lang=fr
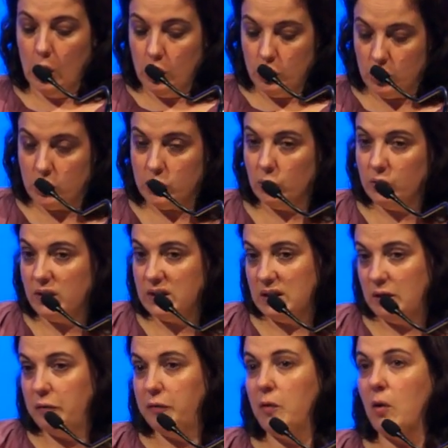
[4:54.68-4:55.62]
Ce sont
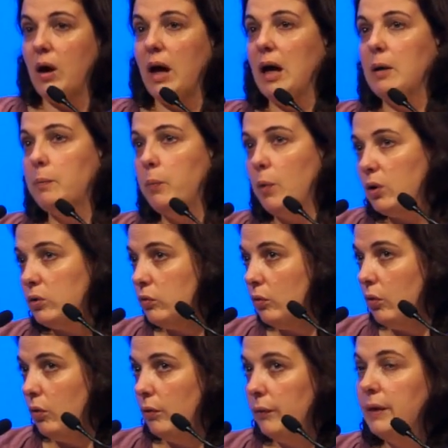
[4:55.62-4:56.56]
des efforts
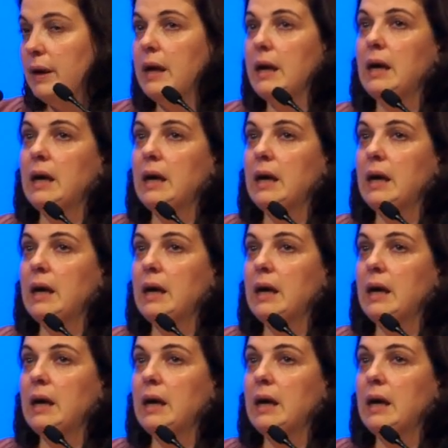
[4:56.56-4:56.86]
importants